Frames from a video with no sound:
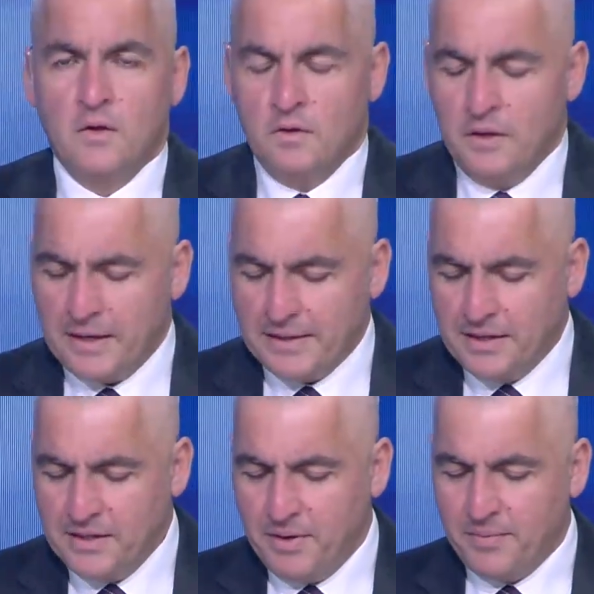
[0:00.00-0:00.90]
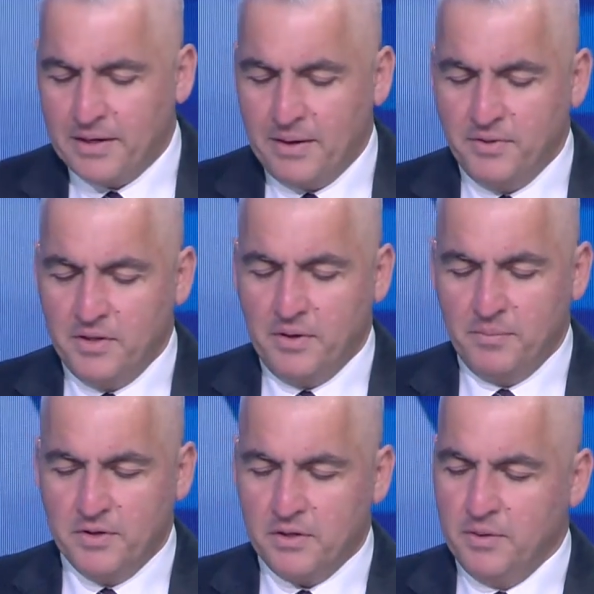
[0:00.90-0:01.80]
نرجع تاني بقى مع كابتن
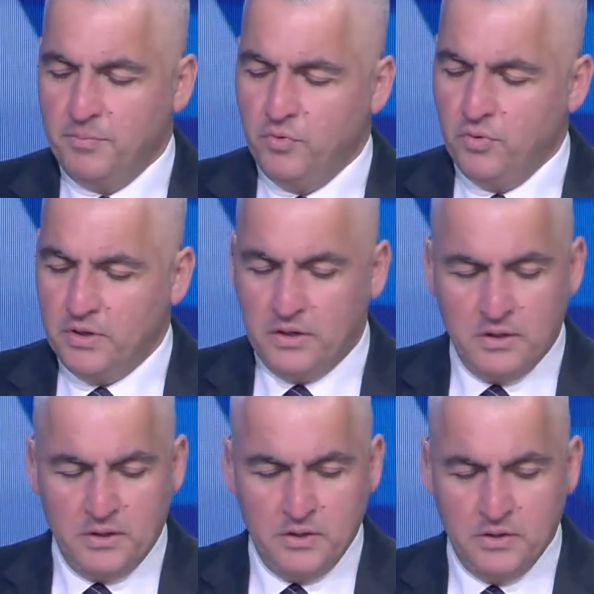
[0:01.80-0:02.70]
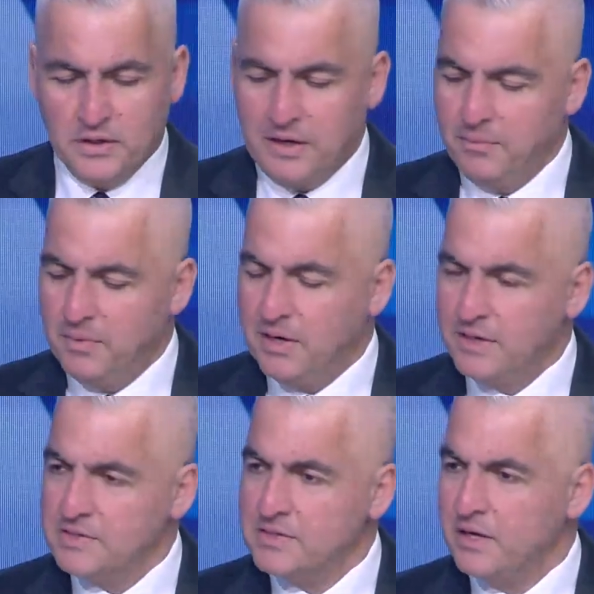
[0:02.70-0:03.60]
عماد متعب ونكمل
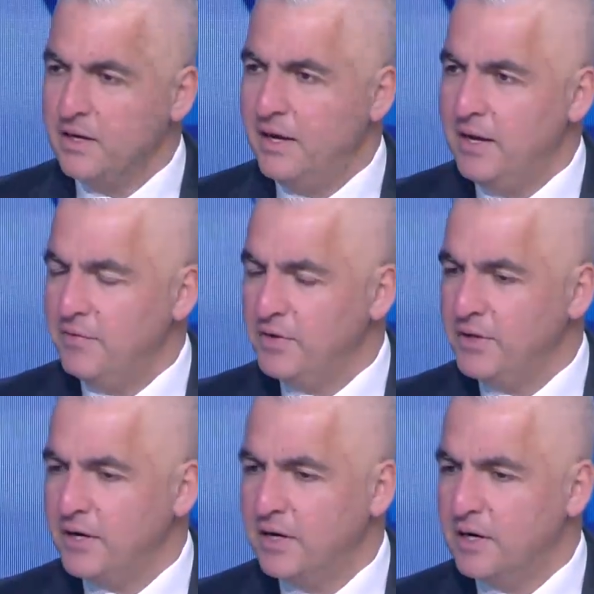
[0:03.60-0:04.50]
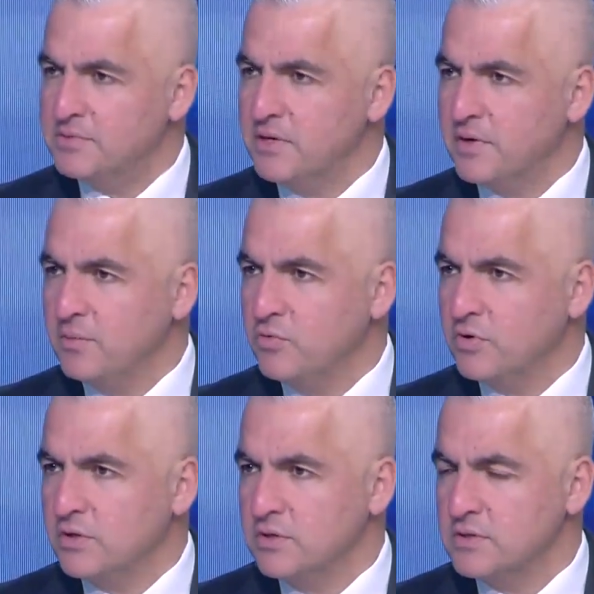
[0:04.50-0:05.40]
حديثنا الاهلي في احتياج لكام صفقه من
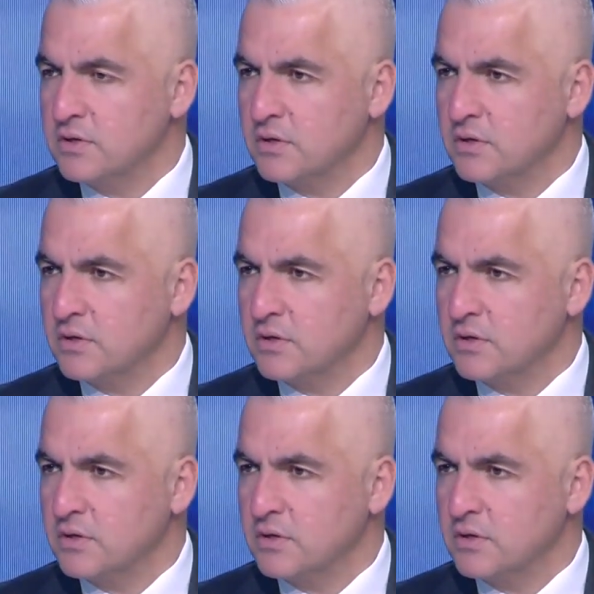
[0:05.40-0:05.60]
وجهه نظرك